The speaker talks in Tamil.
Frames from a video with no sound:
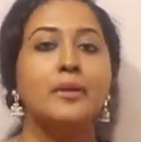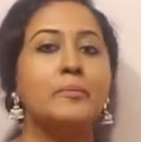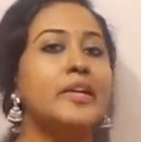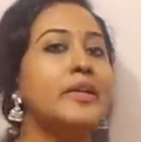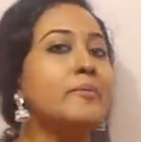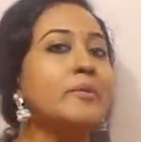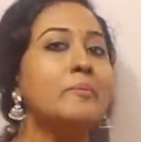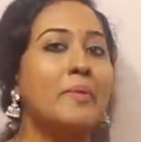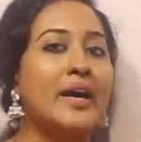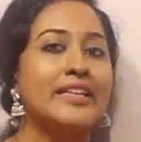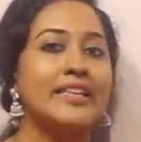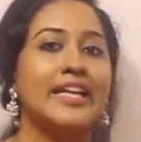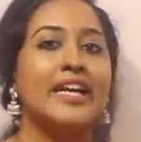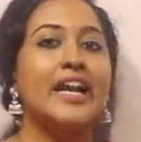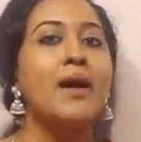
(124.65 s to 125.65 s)
மினிமம்
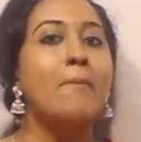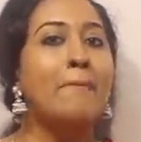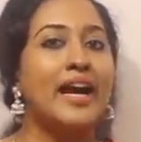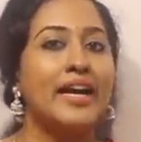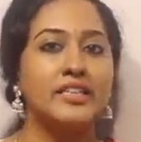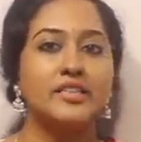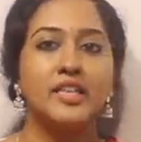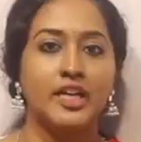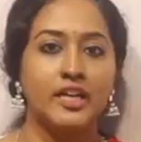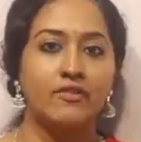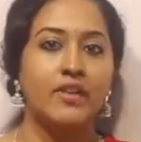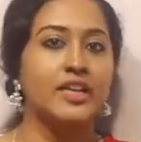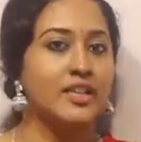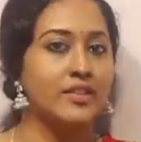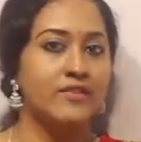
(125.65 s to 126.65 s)
பார்த்தீங்கன்னா பதினஞ்சாயிரம்
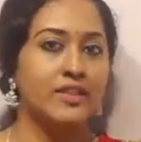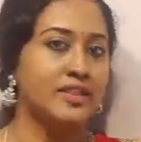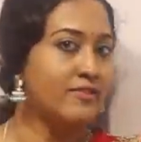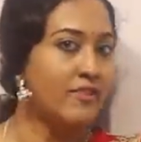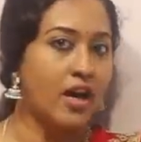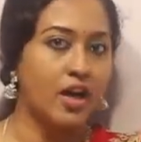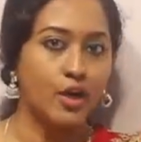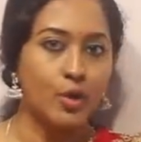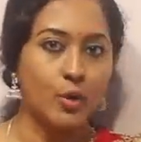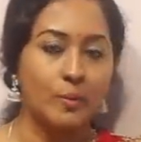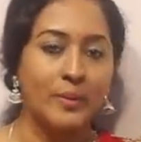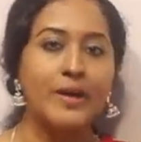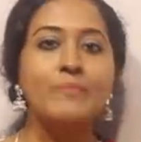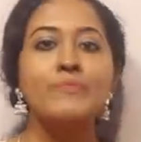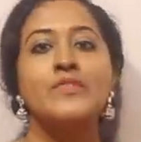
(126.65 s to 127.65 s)
ரூபாய்க்கு வந்து
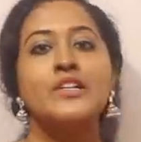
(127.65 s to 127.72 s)
வாங்கணுமா